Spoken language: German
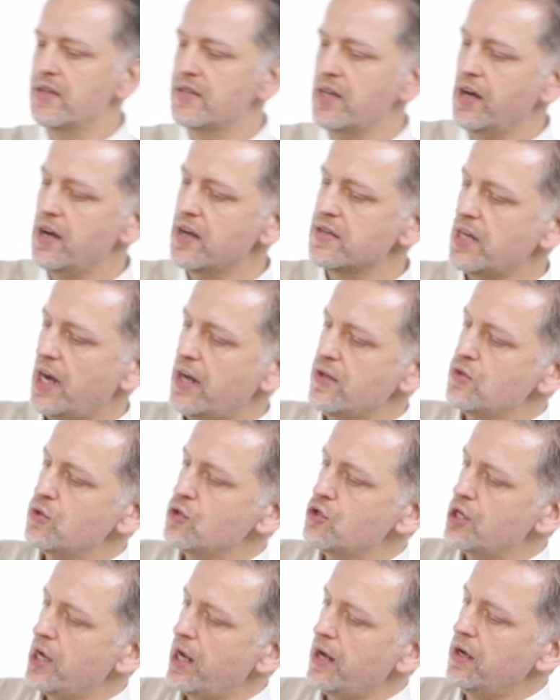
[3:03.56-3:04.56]
alles anders
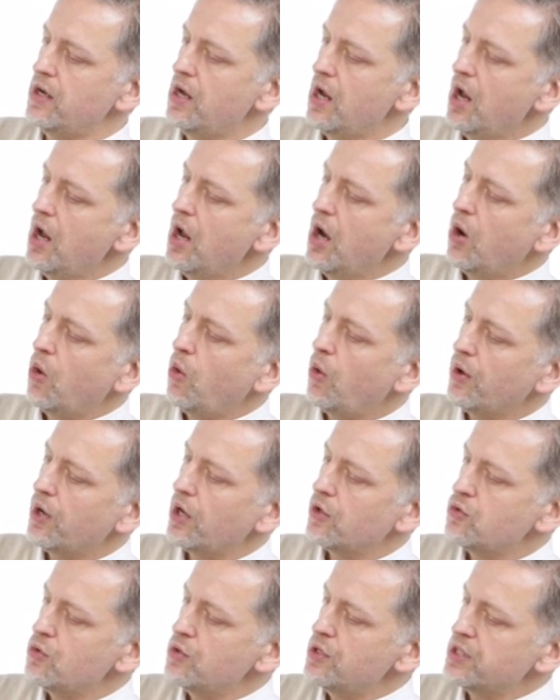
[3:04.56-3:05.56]
einzustellen. Und
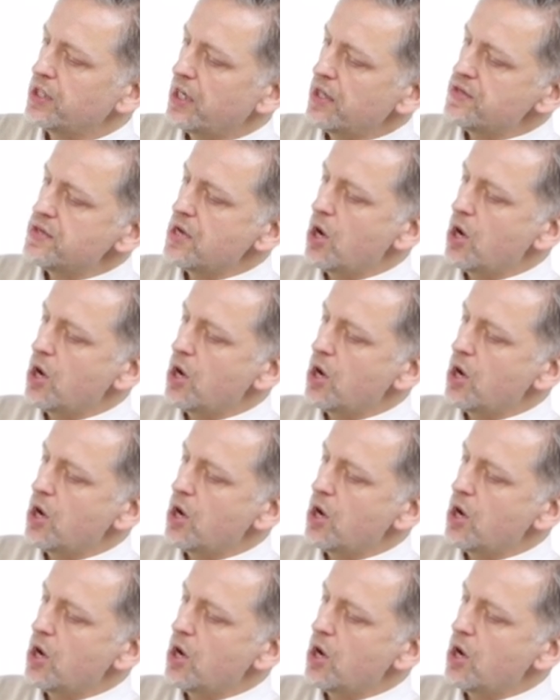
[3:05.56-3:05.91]
natürlich geht